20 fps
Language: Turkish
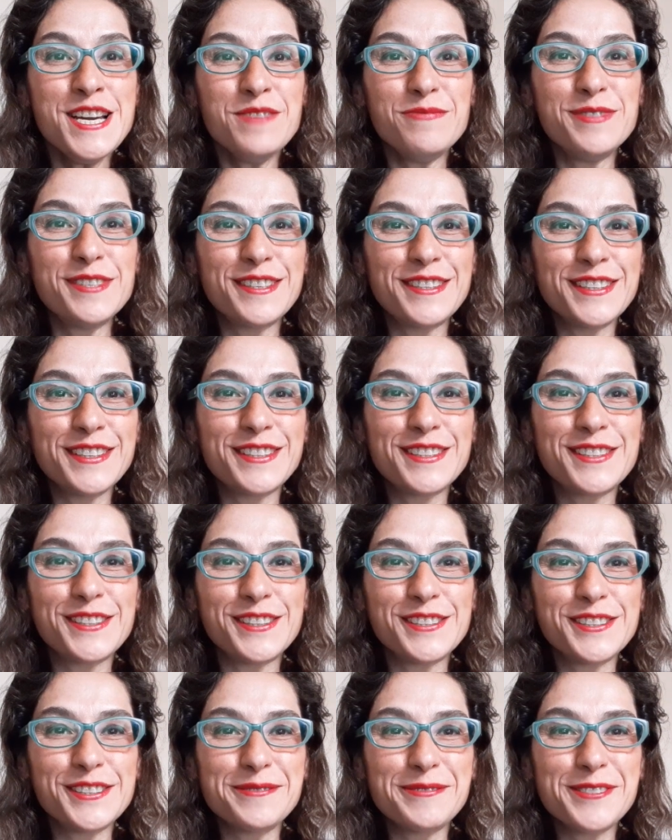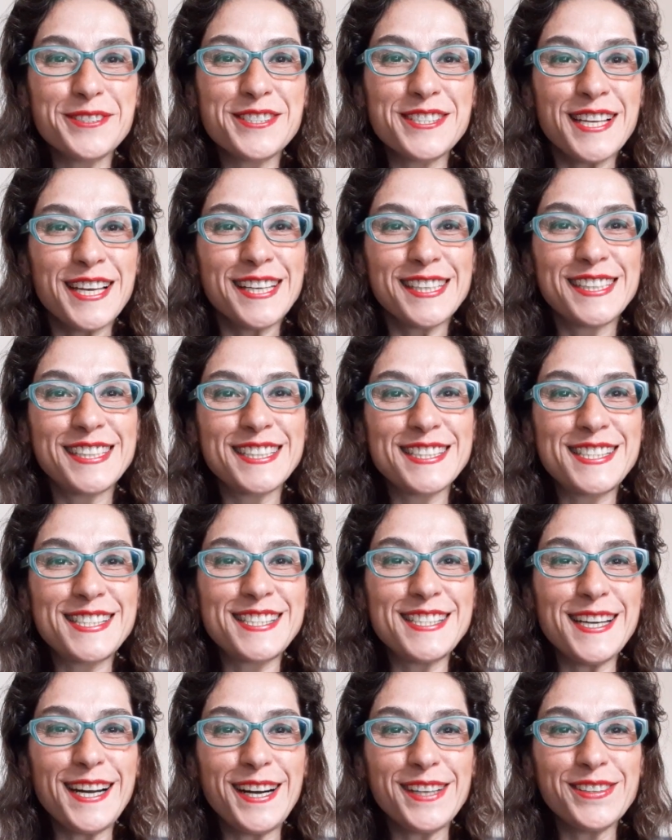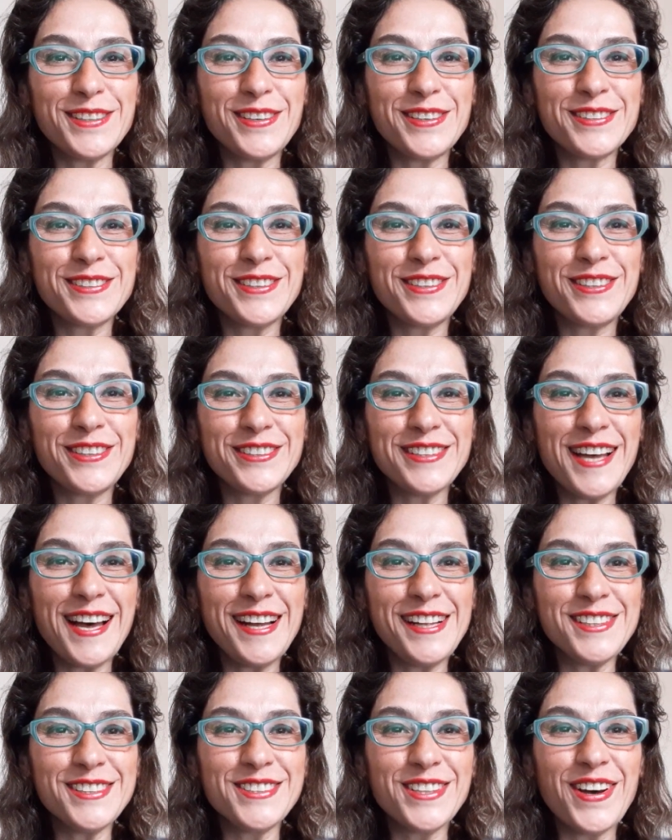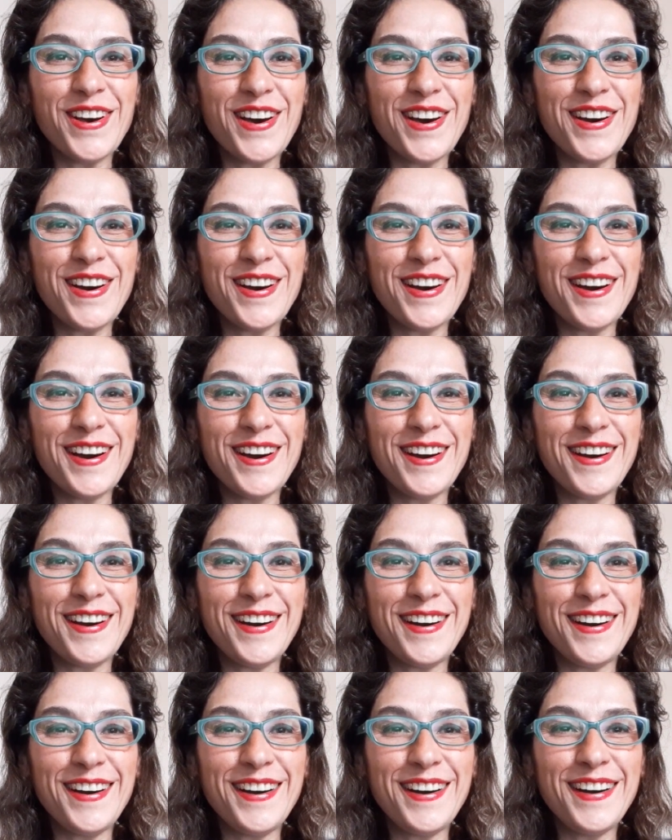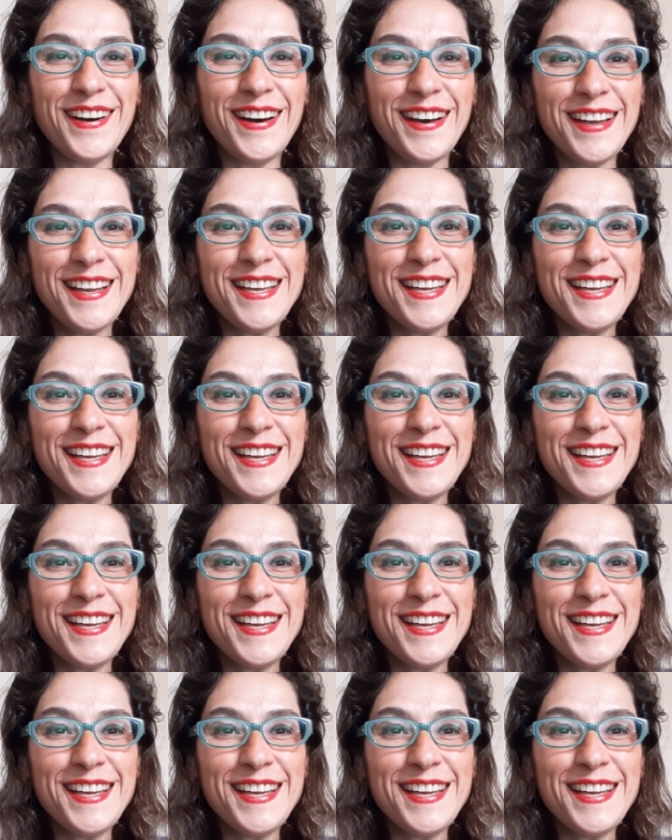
Bugünkü konuğumuz Cristiano Ronaldo.